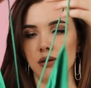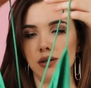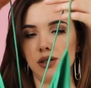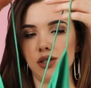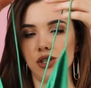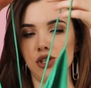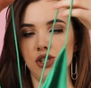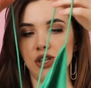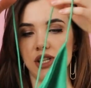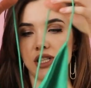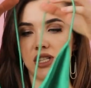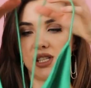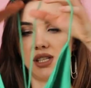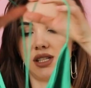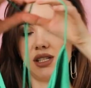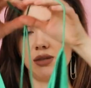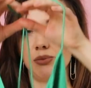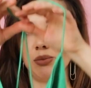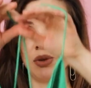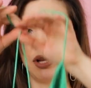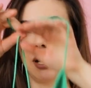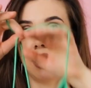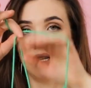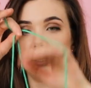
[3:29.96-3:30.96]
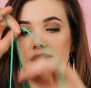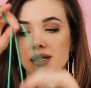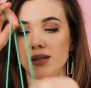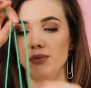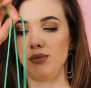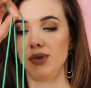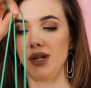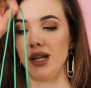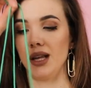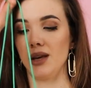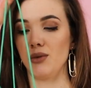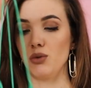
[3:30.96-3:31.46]
Сейчас эти платья
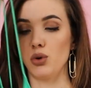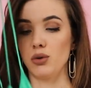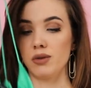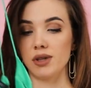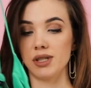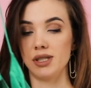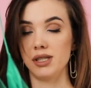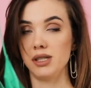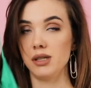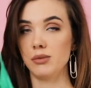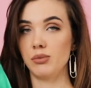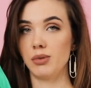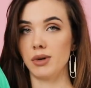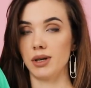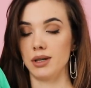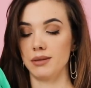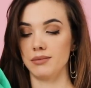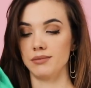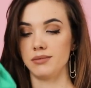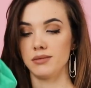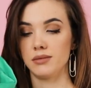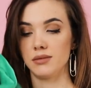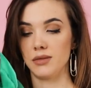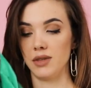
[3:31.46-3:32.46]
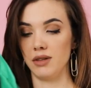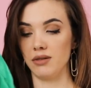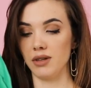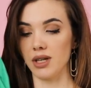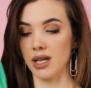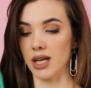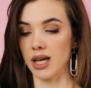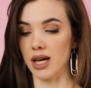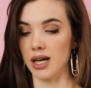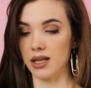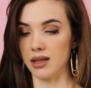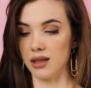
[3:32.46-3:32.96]
бельевого типа
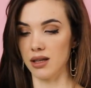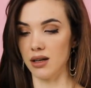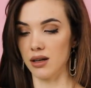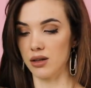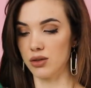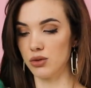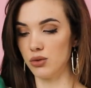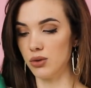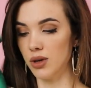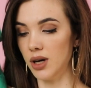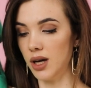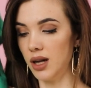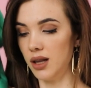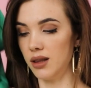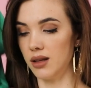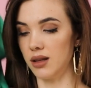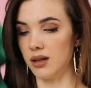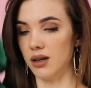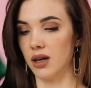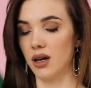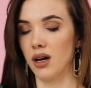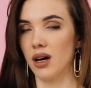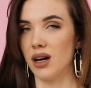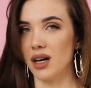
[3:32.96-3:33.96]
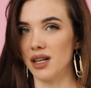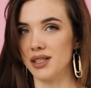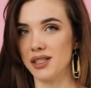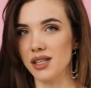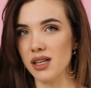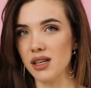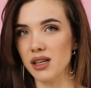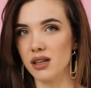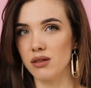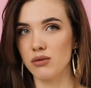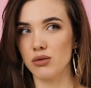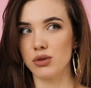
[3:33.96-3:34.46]
невероятно актуальны. Хотя
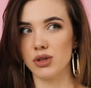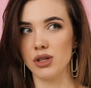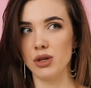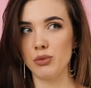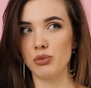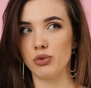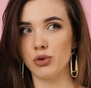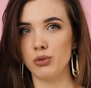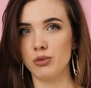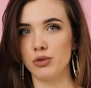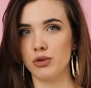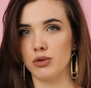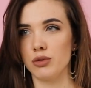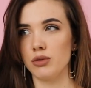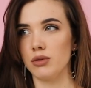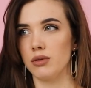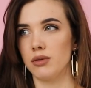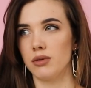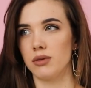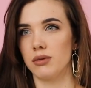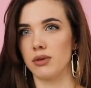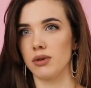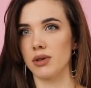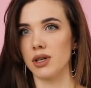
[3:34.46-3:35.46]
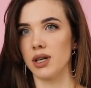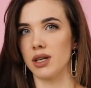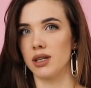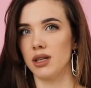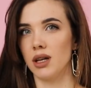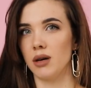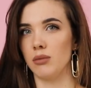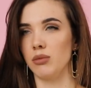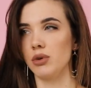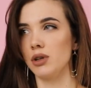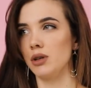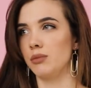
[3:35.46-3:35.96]
я вот не помню,
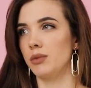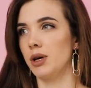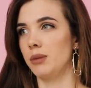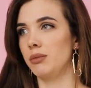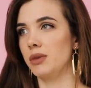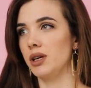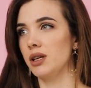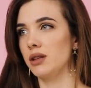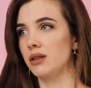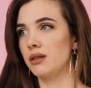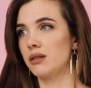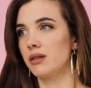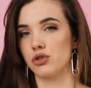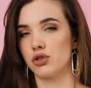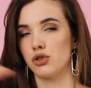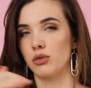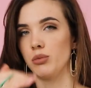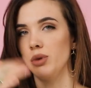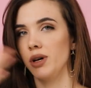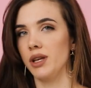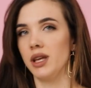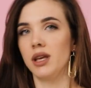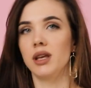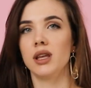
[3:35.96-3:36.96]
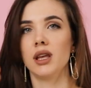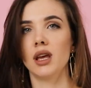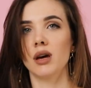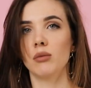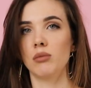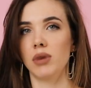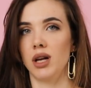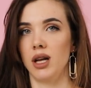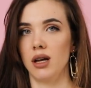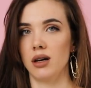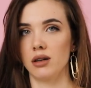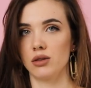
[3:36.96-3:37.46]
когда был момент, чтобы они не
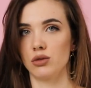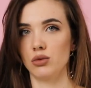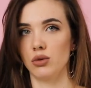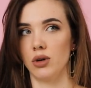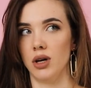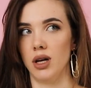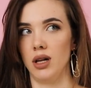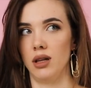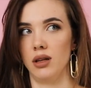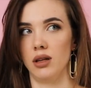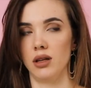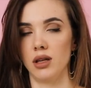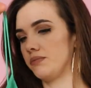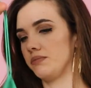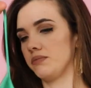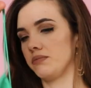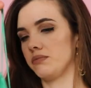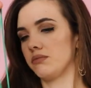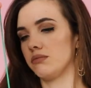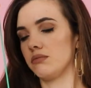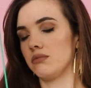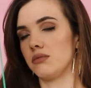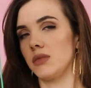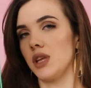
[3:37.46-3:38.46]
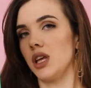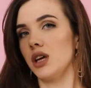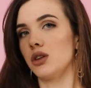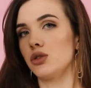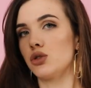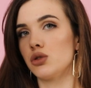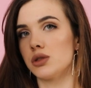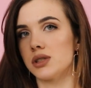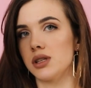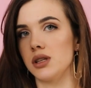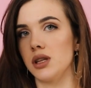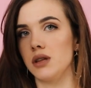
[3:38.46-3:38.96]
были актуальны. Их
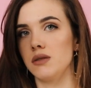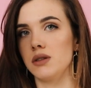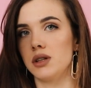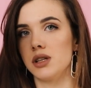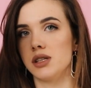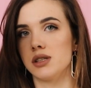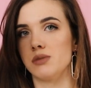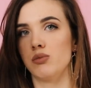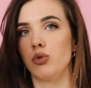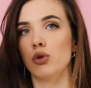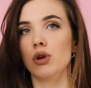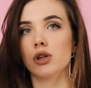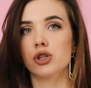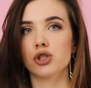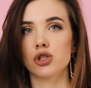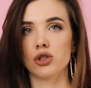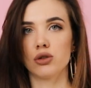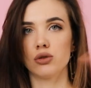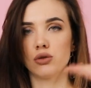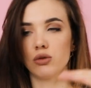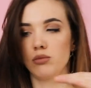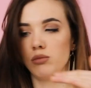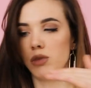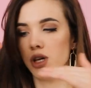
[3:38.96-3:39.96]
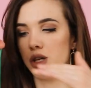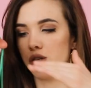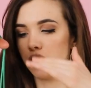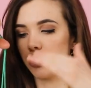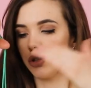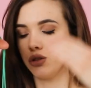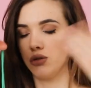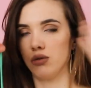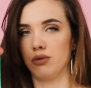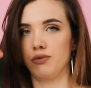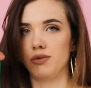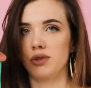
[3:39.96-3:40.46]
то становилось больше, то
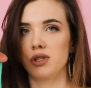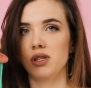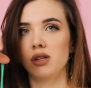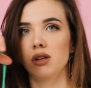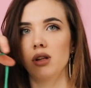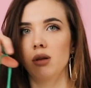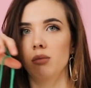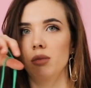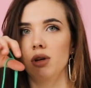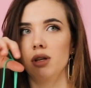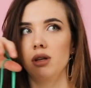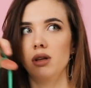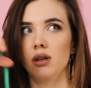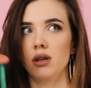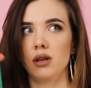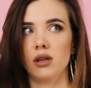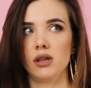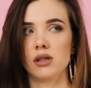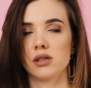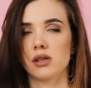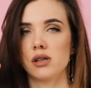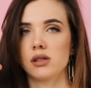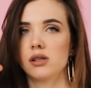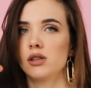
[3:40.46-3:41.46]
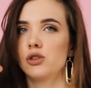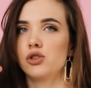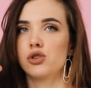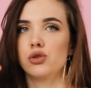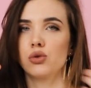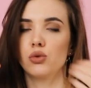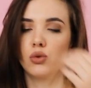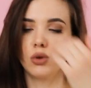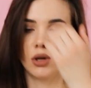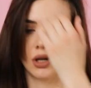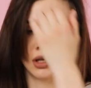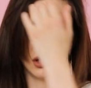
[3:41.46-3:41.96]
меньше, но в целом они не сказать, что
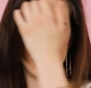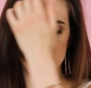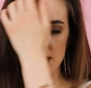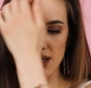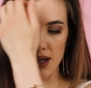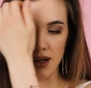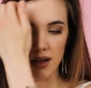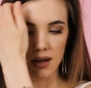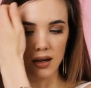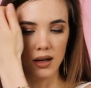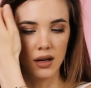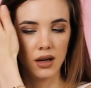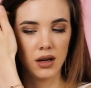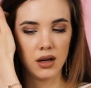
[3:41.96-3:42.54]
уходили.